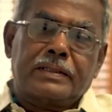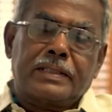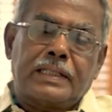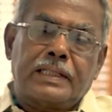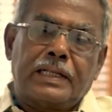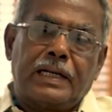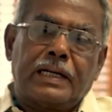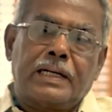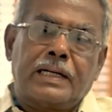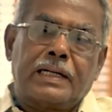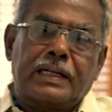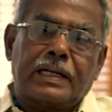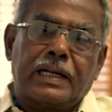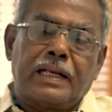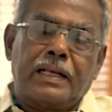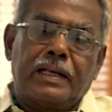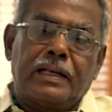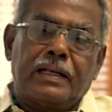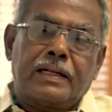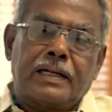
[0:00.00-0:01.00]

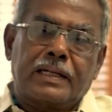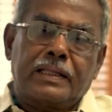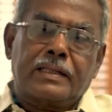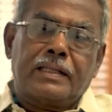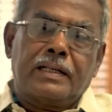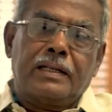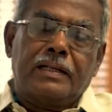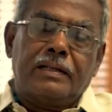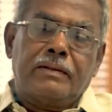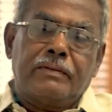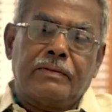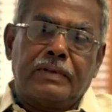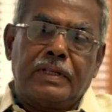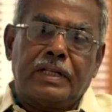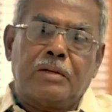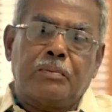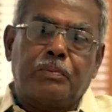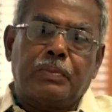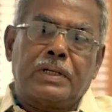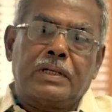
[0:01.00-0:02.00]
சந்திரன்கட்டை கடத்தல்
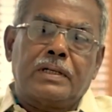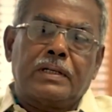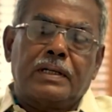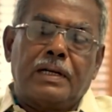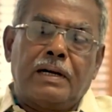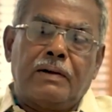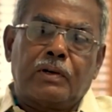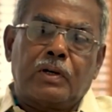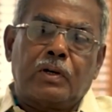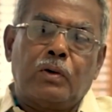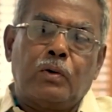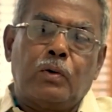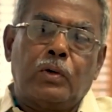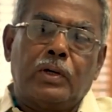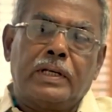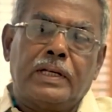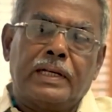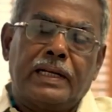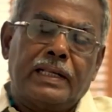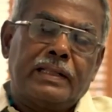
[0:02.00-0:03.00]
வீரப்பன்
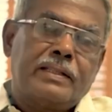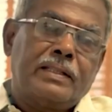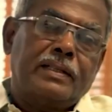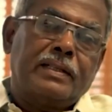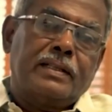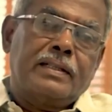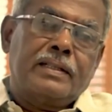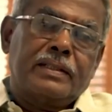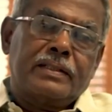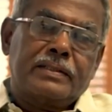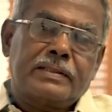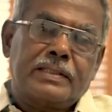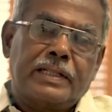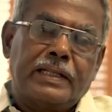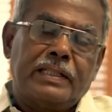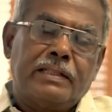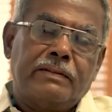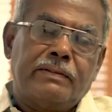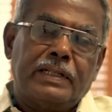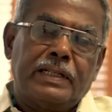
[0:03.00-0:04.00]
அவர்களோடு இணைத்து
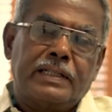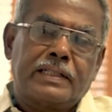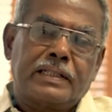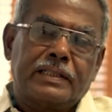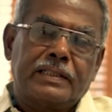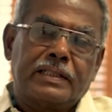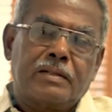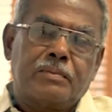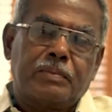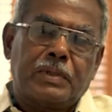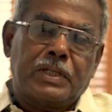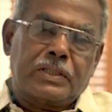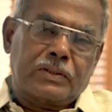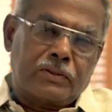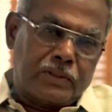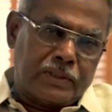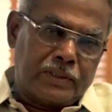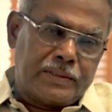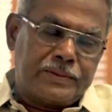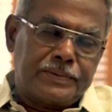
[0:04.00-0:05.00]
செய்தி வெளியிட்டிருந்ததை
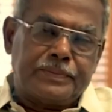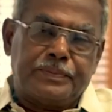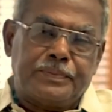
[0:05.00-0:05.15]
பார்த்தோம்